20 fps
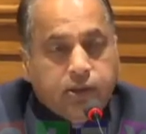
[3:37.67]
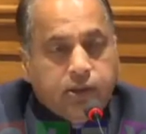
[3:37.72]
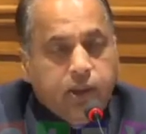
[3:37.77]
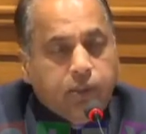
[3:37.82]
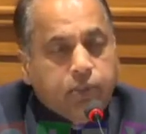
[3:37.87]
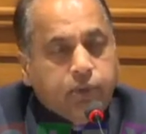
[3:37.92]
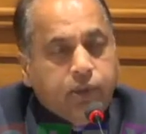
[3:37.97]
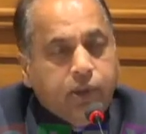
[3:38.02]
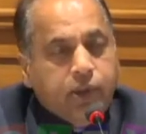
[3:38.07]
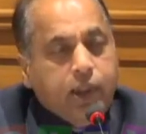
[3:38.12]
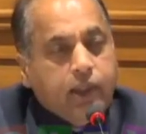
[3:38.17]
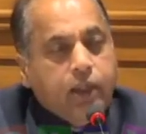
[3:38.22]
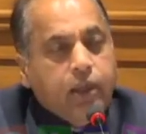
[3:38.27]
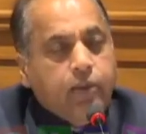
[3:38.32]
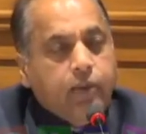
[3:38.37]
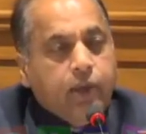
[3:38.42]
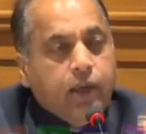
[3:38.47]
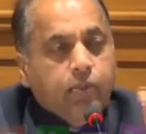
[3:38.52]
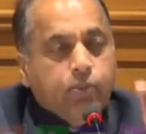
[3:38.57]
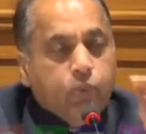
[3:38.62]
सबसे ज़्यादा
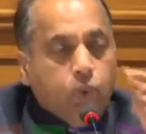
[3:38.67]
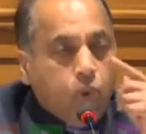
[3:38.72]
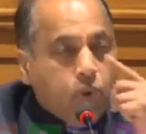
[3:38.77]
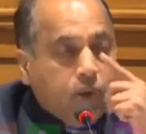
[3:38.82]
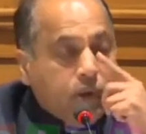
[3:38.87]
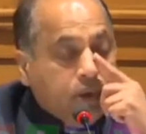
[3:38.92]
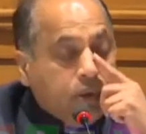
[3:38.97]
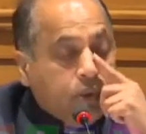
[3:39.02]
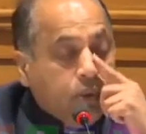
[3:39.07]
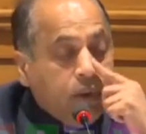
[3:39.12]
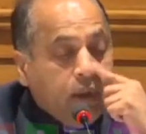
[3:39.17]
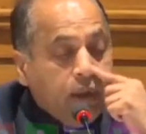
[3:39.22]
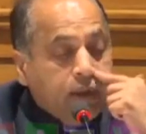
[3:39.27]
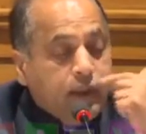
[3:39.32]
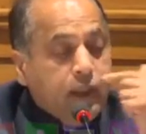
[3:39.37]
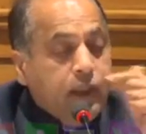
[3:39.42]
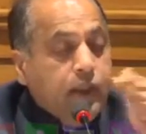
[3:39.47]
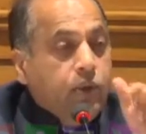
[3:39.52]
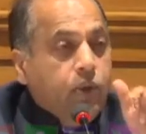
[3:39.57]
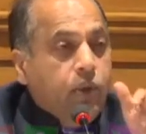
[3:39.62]
हमारा फोकस होना
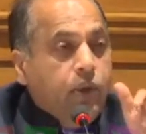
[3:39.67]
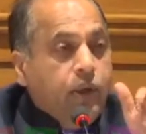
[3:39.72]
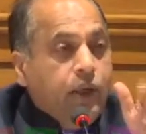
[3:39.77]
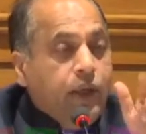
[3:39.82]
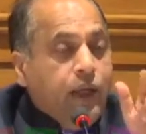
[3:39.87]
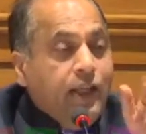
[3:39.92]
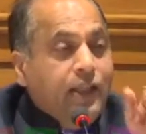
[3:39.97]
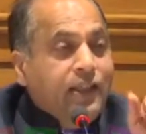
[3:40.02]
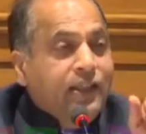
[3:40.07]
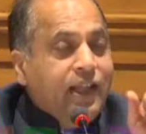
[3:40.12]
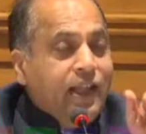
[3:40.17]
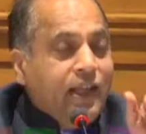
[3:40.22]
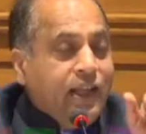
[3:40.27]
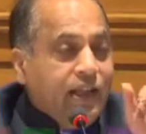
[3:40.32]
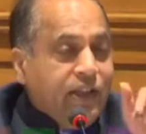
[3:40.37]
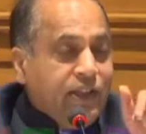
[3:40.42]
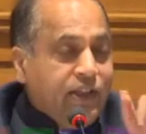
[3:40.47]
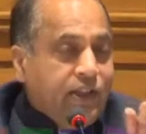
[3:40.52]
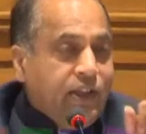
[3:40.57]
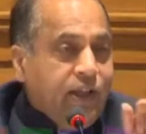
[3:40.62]
चाहिए जो नई
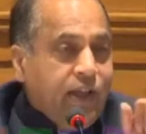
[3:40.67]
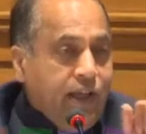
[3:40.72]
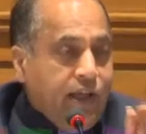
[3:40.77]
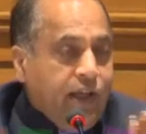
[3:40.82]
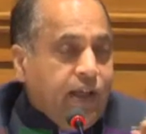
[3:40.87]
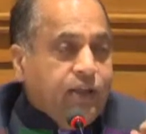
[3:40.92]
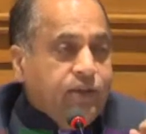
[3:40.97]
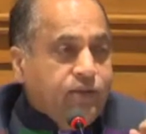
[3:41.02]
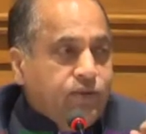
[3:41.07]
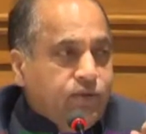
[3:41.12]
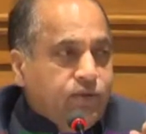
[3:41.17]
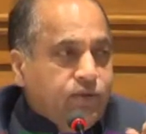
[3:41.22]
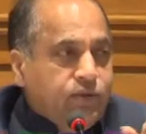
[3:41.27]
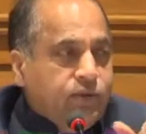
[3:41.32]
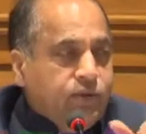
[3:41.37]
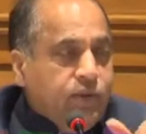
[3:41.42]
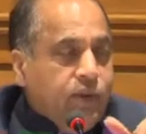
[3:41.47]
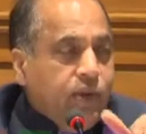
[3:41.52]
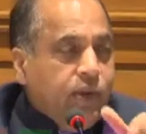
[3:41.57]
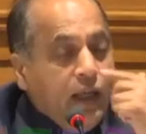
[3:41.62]
जनरेशन है
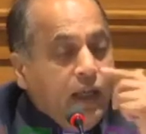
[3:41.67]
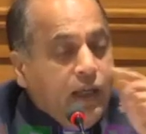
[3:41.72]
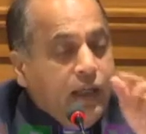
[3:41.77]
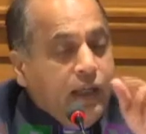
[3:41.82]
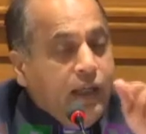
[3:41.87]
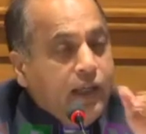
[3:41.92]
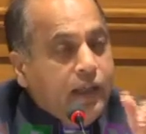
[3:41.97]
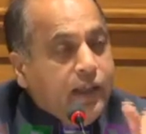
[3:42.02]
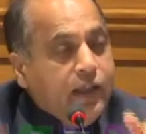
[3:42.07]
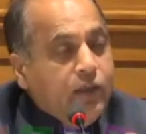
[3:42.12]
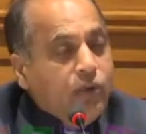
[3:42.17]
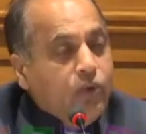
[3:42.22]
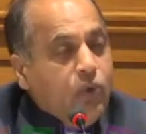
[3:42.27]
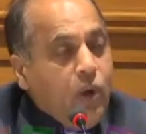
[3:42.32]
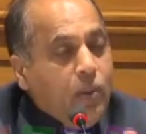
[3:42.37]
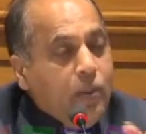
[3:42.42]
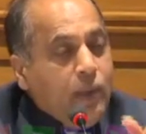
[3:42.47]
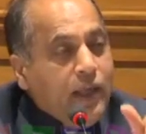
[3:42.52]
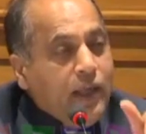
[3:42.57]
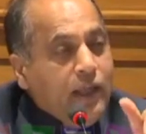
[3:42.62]
लेकिन जो
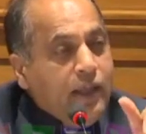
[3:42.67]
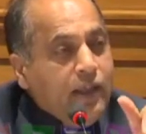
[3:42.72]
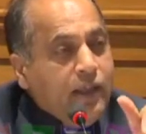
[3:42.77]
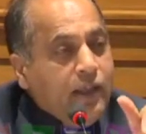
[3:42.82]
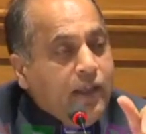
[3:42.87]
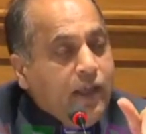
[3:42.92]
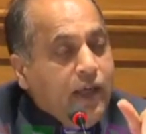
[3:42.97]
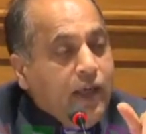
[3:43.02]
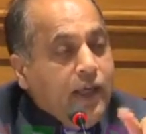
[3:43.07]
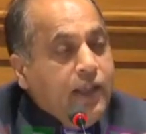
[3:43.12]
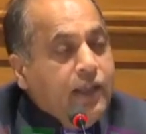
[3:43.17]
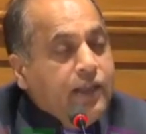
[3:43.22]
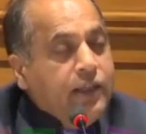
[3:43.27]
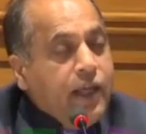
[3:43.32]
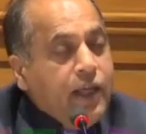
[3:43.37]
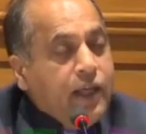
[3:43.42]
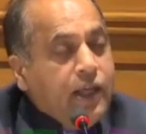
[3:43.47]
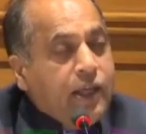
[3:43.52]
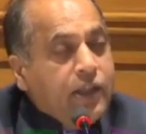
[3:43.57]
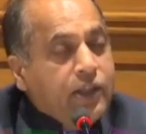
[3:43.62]
हमारी नई
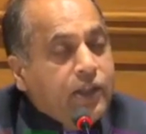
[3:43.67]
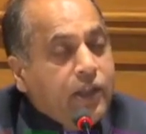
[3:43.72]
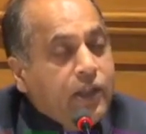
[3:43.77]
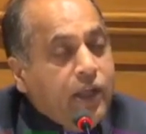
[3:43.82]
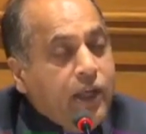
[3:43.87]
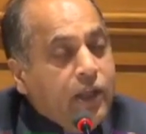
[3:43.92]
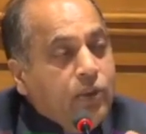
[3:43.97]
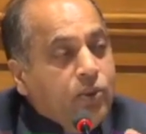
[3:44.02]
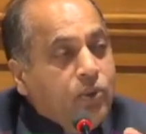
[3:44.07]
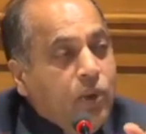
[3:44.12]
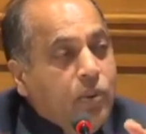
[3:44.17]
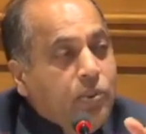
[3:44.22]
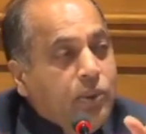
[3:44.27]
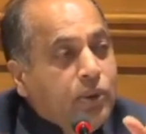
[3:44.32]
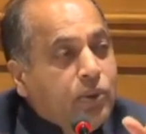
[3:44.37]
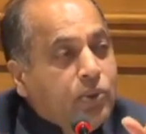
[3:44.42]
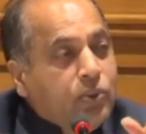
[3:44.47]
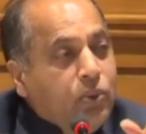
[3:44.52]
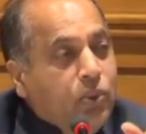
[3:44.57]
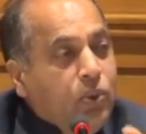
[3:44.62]
जनरेशन है जो
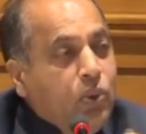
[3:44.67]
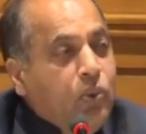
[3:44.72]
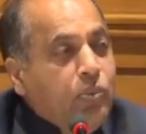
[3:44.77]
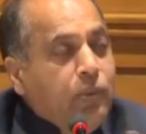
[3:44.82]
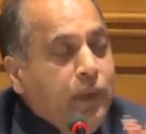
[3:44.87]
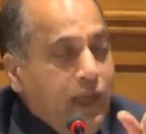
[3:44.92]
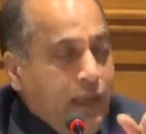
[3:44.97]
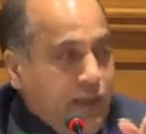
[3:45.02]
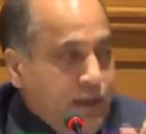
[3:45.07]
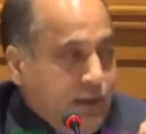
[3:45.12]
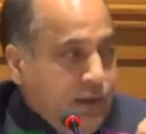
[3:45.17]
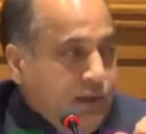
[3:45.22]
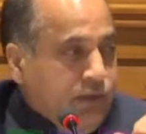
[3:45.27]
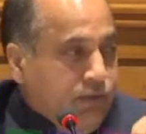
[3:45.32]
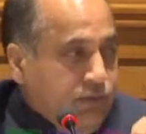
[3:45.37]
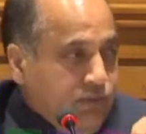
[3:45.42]
अभी स्कूलों में है